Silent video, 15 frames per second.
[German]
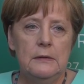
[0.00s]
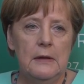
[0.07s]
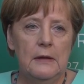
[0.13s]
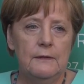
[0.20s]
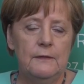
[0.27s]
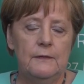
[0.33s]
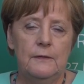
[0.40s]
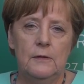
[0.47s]

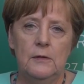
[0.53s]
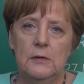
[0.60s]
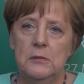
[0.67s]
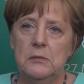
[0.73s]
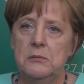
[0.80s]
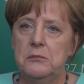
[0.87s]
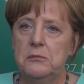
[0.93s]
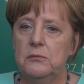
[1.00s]
Das
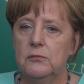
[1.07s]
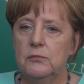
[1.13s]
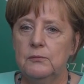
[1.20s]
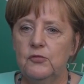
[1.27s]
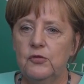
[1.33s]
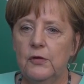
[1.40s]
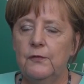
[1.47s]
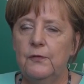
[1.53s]
ähm,
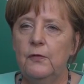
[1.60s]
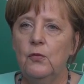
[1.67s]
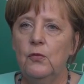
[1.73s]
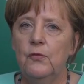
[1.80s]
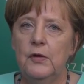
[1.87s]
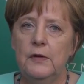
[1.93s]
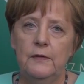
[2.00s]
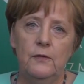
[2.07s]
trifft
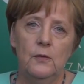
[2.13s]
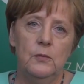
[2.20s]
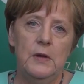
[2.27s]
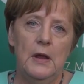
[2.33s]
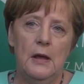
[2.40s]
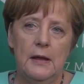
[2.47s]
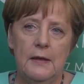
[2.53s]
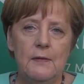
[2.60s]
zu, wenn es um
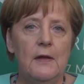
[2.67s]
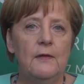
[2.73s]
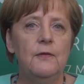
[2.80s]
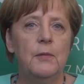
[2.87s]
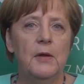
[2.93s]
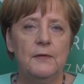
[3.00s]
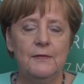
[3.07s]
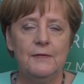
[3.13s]
die Agenda
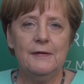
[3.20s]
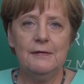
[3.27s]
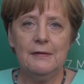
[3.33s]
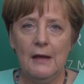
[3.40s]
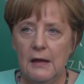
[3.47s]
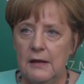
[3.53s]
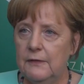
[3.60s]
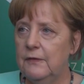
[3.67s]

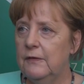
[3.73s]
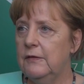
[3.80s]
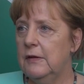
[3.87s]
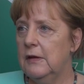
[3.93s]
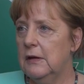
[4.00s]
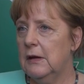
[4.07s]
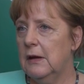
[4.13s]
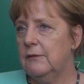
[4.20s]

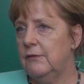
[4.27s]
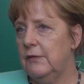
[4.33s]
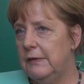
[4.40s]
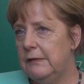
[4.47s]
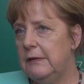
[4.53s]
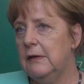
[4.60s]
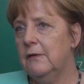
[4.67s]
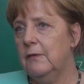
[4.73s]
2030 geht, ein
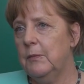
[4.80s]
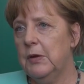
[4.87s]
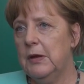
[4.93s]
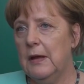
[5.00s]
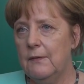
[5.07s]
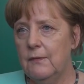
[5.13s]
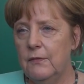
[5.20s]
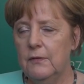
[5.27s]
wichtiges
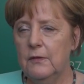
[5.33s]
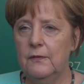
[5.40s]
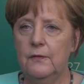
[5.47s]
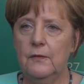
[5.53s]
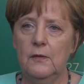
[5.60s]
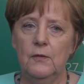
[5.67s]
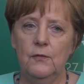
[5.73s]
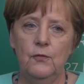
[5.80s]

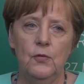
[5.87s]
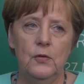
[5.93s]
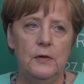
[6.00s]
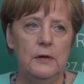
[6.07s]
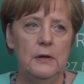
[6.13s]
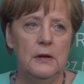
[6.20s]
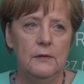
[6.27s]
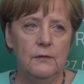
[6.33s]
Bekenntnis äh, für
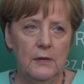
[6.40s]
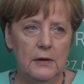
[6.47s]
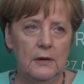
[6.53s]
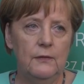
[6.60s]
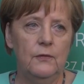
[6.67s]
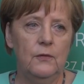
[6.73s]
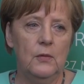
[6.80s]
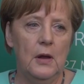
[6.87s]
die
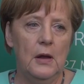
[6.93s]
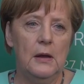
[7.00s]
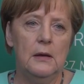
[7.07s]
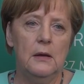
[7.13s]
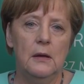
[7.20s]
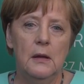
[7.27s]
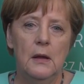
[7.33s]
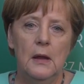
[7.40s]

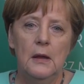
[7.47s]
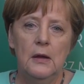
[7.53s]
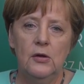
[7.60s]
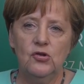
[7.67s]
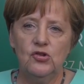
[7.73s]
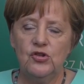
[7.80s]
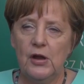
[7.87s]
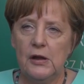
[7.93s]
internationale
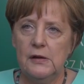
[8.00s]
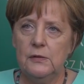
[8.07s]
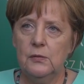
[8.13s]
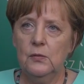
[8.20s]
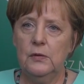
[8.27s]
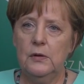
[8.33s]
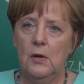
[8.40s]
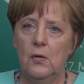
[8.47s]

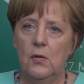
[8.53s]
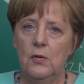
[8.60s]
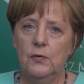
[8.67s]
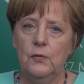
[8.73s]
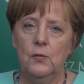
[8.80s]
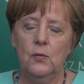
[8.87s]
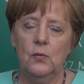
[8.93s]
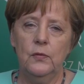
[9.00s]
Gestaltung der
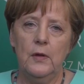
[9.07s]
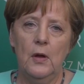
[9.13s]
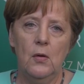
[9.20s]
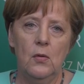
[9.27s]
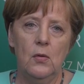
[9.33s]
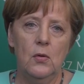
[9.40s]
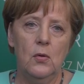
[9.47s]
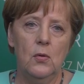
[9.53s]
Ordnung und
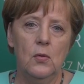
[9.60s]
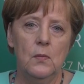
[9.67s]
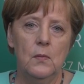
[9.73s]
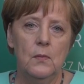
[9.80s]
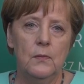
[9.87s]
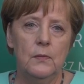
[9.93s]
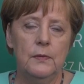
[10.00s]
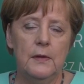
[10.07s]
auch
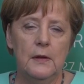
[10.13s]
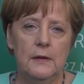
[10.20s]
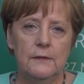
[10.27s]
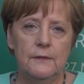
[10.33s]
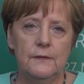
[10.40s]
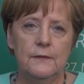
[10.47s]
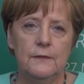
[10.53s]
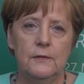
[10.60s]
um
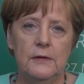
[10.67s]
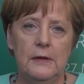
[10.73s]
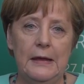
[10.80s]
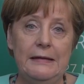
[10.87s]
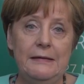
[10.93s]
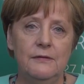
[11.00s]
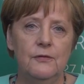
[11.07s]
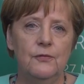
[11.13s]
das, die
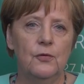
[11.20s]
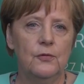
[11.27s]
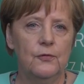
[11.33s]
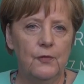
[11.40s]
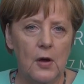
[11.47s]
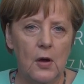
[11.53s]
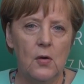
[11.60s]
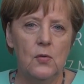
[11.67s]
Rechte von
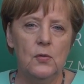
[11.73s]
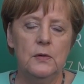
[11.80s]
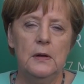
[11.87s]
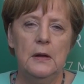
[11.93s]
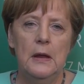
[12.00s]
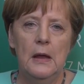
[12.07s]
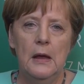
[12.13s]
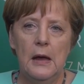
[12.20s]

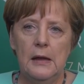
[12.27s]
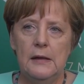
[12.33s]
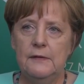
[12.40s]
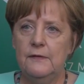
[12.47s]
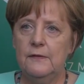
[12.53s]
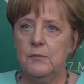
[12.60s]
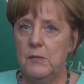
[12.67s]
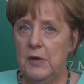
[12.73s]
Frauen
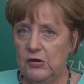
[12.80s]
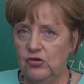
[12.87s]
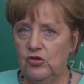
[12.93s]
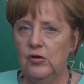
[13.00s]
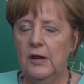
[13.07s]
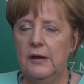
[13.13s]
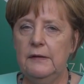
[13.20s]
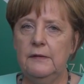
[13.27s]
als
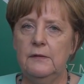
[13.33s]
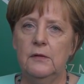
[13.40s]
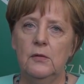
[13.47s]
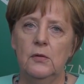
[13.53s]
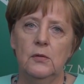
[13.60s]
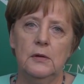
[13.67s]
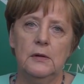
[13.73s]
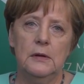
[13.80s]

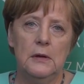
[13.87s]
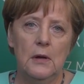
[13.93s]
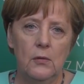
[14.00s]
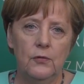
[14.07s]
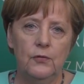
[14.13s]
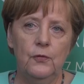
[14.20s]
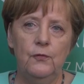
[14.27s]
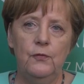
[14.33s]
Menschenrechte,
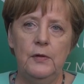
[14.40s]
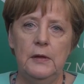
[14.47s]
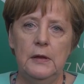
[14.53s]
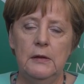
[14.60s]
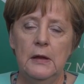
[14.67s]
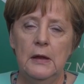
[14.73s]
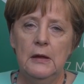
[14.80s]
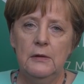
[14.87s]
genauso
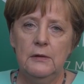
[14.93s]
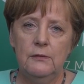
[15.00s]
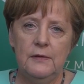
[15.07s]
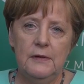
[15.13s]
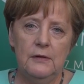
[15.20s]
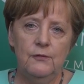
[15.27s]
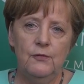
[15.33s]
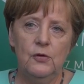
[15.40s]
wie
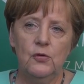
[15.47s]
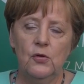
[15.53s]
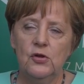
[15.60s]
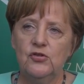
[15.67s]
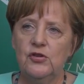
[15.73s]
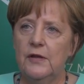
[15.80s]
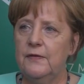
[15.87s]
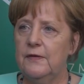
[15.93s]
den für
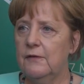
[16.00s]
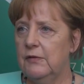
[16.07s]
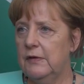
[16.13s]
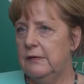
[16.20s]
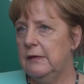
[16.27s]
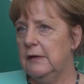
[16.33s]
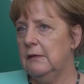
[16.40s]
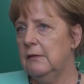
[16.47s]
Deutschland sehr
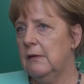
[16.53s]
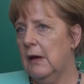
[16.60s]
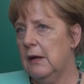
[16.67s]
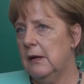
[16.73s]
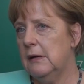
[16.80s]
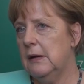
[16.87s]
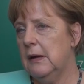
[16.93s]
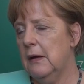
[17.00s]
wichtigen
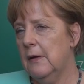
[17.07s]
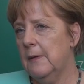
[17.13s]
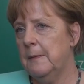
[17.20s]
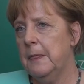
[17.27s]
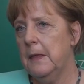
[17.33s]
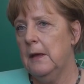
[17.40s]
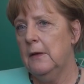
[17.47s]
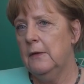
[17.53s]
Teil
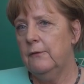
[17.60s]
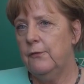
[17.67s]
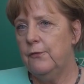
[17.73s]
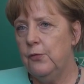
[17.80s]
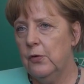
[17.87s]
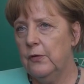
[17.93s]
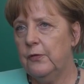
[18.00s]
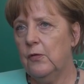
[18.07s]
der
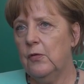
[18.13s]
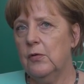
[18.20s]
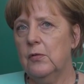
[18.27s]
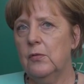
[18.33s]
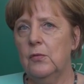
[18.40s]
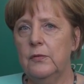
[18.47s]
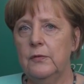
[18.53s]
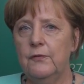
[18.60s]

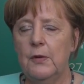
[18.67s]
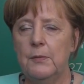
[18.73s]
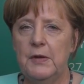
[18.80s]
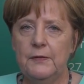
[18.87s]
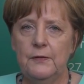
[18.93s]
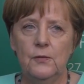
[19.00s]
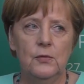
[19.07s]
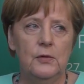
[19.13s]
Fürsorge und
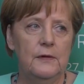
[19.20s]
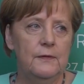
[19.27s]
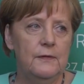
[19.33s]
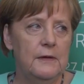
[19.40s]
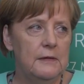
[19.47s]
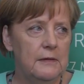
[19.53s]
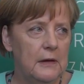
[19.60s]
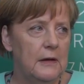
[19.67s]
Verbesserung
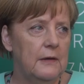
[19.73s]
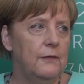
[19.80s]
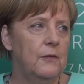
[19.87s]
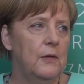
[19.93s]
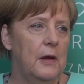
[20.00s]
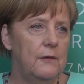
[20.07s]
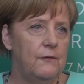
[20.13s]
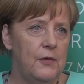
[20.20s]
des
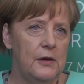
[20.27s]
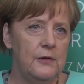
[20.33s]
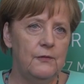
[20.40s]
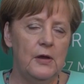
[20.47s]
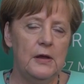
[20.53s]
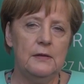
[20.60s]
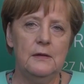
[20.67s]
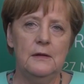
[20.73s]
internationalen
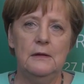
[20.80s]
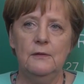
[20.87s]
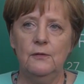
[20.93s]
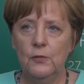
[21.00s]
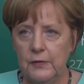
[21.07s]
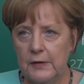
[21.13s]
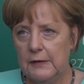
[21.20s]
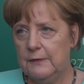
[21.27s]
weltweiten
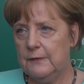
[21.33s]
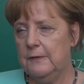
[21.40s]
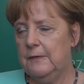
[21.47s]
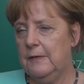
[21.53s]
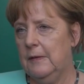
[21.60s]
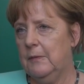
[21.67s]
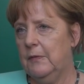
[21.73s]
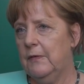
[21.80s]

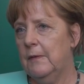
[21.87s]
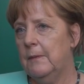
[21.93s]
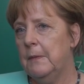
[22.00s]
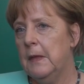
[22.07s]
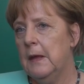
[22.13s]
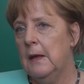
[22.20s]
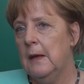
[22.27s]
Gesundheitssystems.